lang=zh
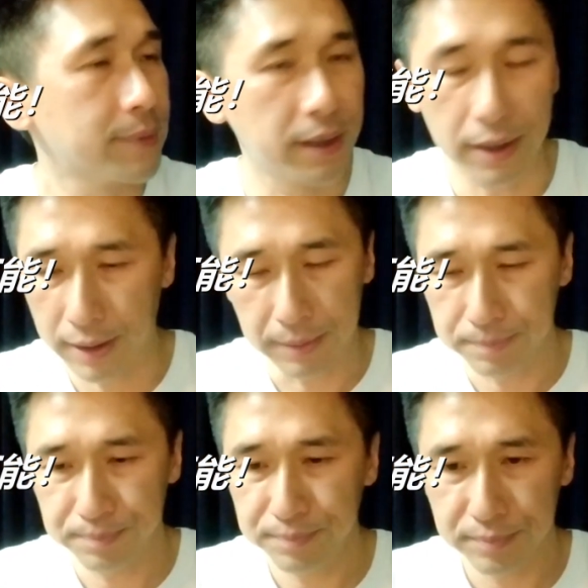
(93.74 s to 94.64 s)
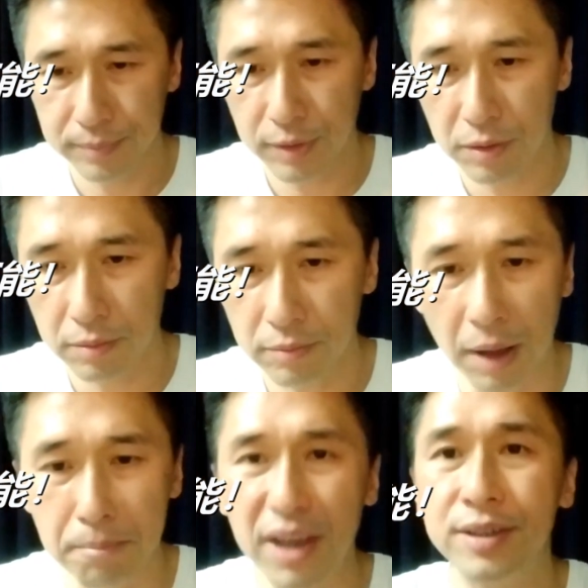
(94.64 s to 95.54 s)
呃，那
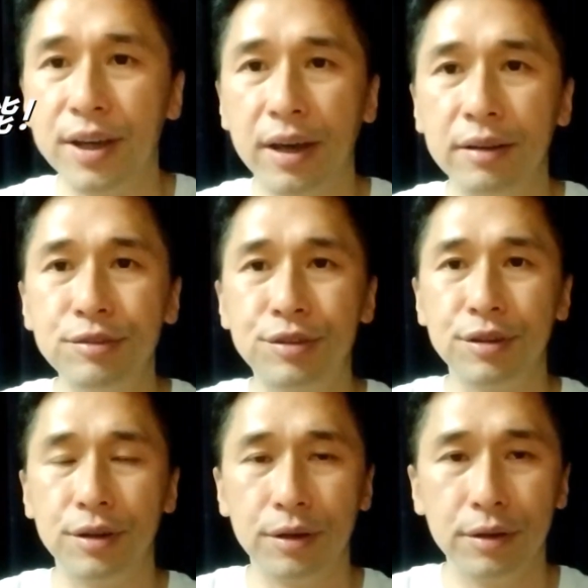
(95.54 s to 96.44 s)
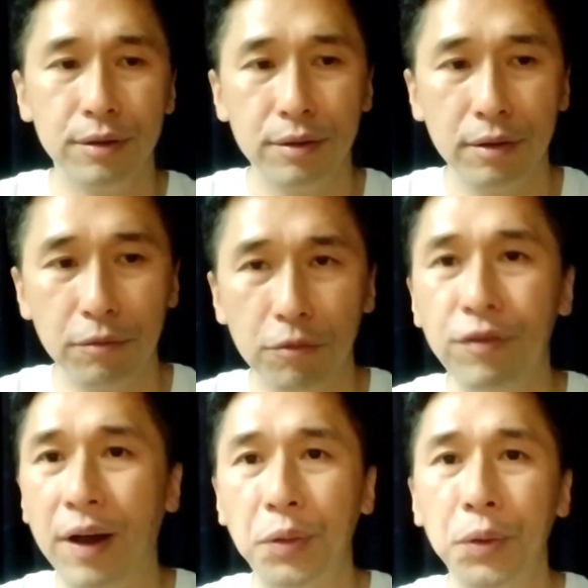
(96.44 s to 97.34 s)
没钱是无
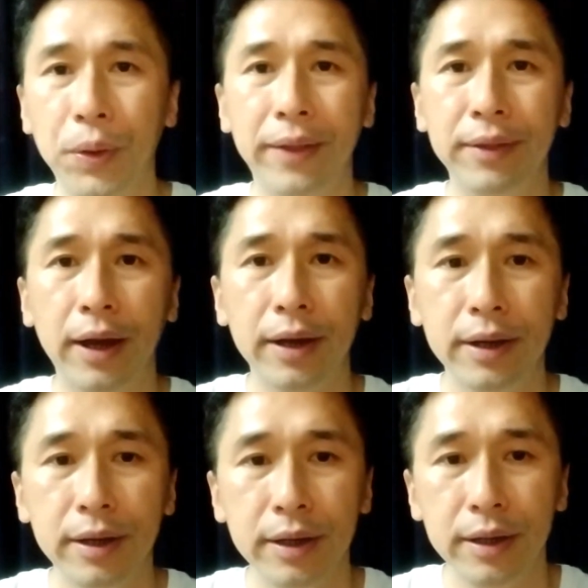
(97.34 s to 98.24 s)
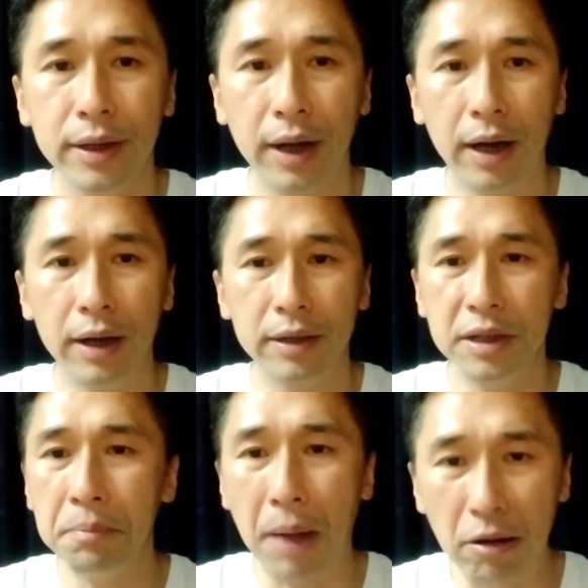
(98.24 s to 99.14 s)
法动员的，啊，
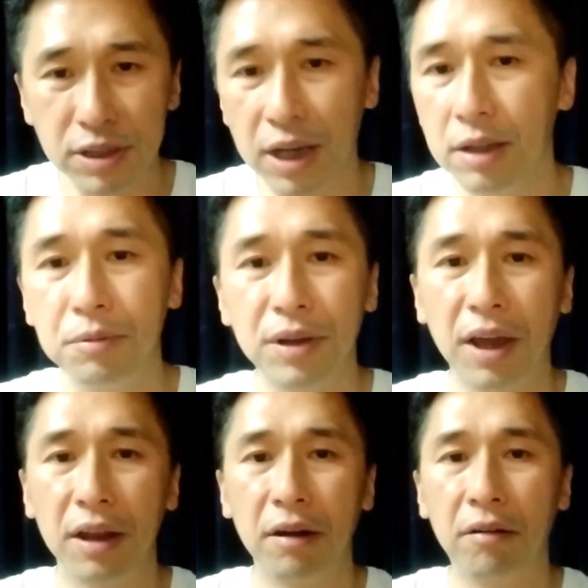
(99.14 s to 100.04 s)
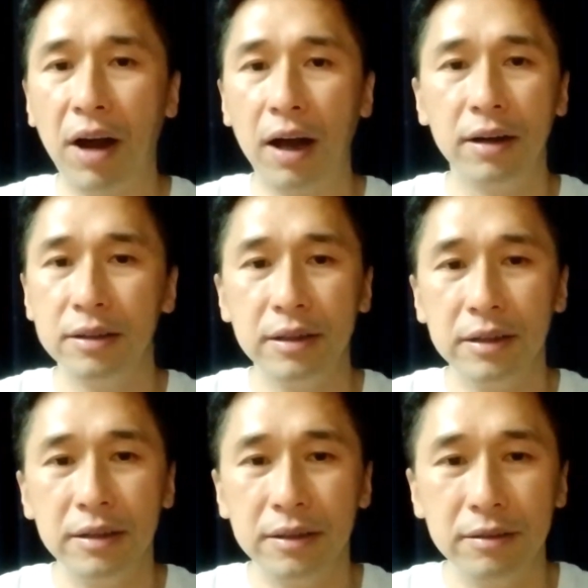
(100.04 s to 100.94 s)
一毛钱都不给的话，
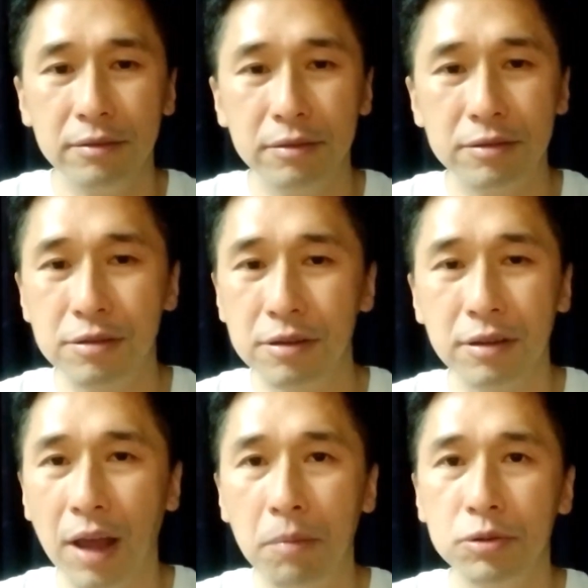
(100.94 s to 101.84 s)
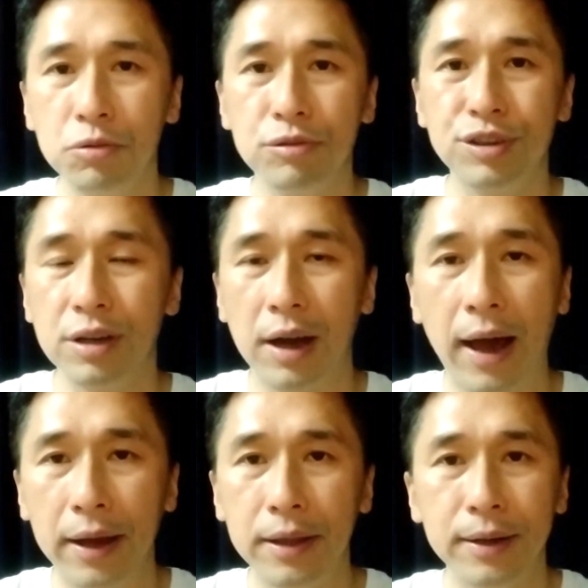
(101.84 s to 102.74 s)
是闹不出事来
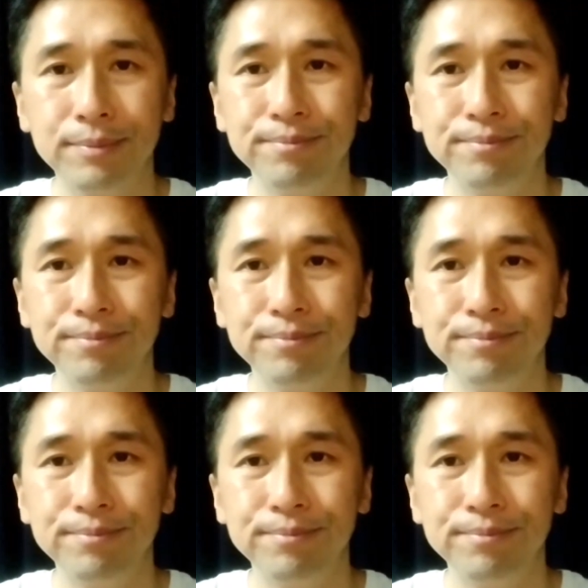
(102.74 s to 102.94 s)
的。